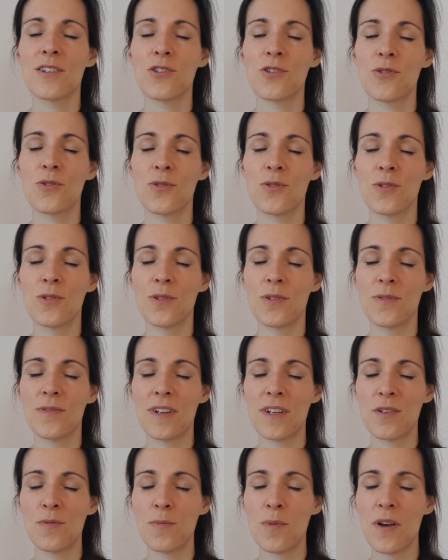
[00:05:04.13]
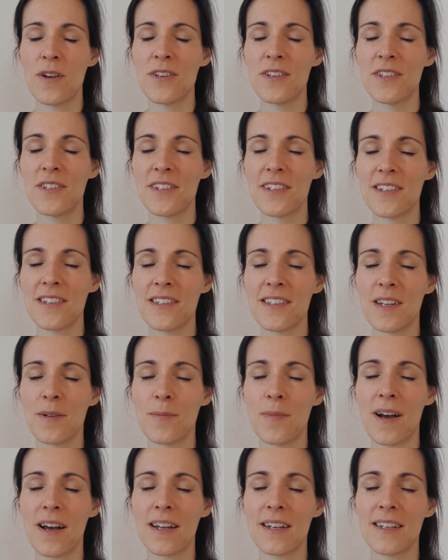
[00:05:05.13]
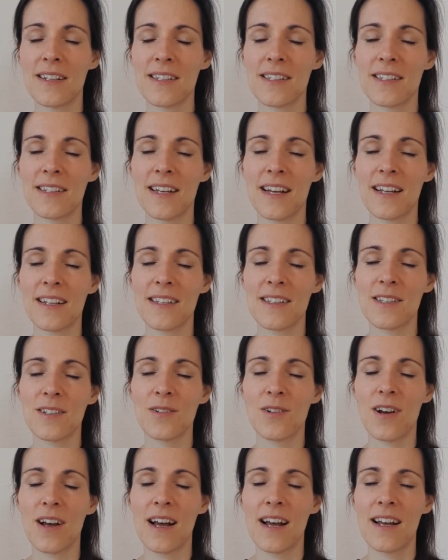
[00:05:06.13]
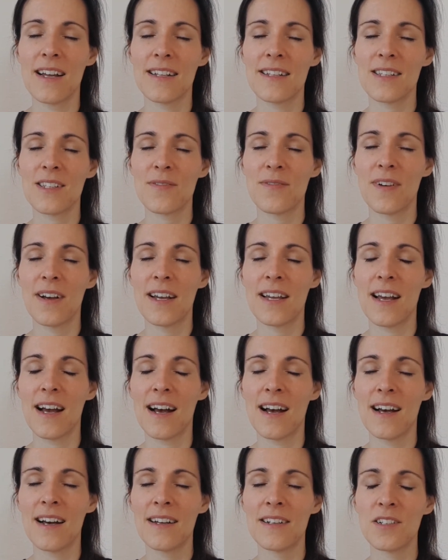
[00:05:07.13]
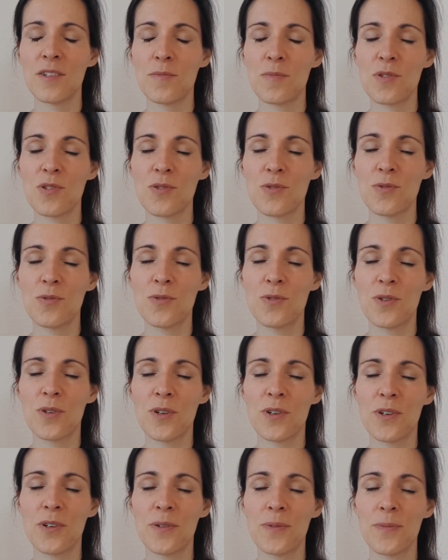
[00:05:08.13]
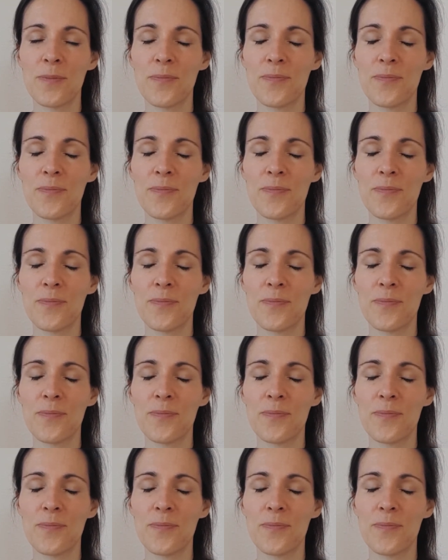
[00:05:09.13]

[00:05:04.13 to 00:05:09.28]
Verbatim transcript: schön. Wenn du möchtest, dann mach das Ganze noch ein, zwei Atemzüge